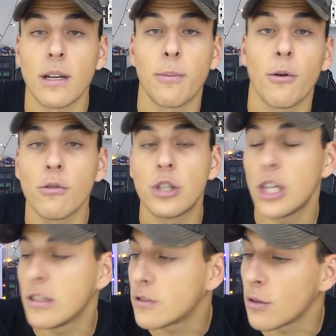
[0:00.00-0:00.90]
les
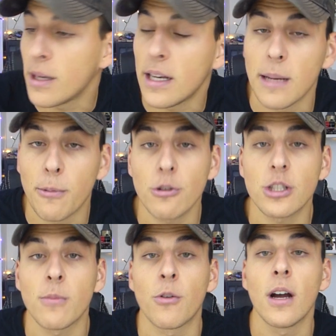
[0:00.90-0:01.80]
prochaines semaines, les
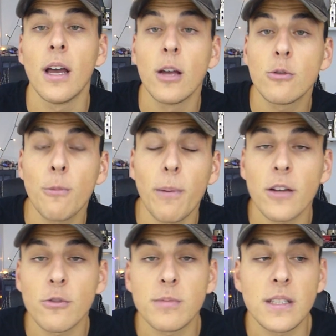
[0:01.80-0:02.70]
prochains mois. Tout plein
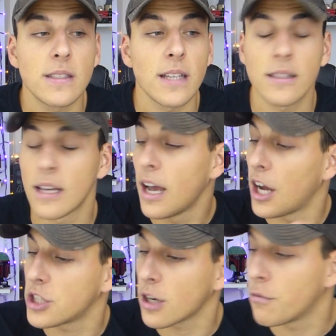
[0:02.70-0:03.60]
de petits sets à
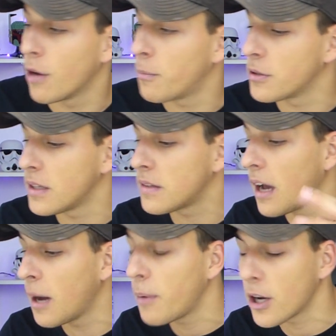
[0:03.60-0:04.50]
chaque fois, peut-être
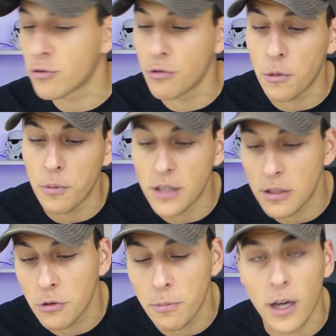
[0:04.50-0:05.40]
un par jour, peut-être
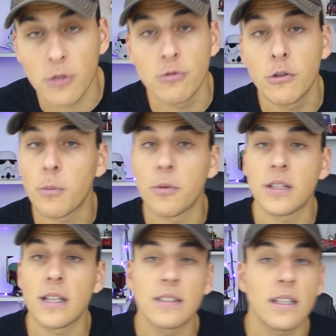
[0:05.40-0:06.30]
deux par jour,
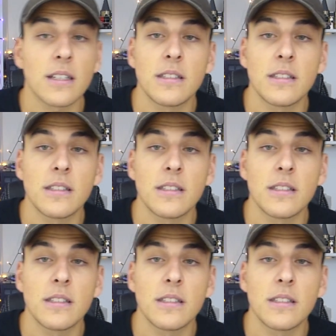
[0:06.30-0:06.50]
peut-être cinq,